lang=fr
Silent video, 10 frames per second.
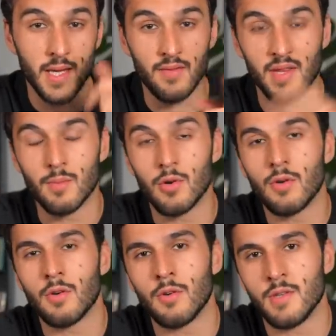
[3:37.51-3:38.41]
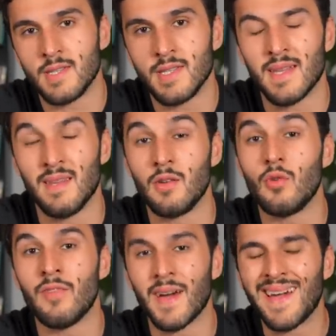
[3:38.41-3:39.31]
Évidemment, euh, si tu as des
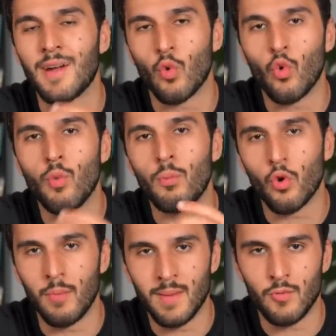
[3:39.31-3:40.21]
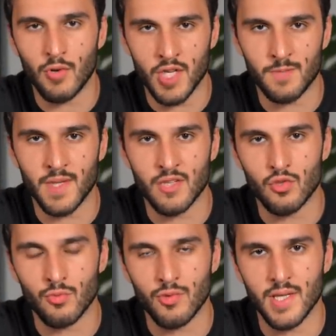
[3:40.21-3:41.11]
vrais gros problèmes de
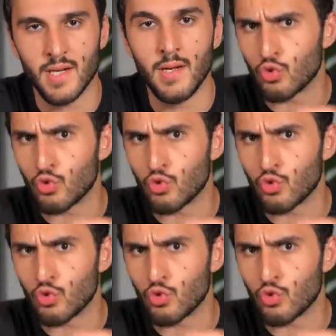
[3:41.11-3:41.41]
respiration buccale,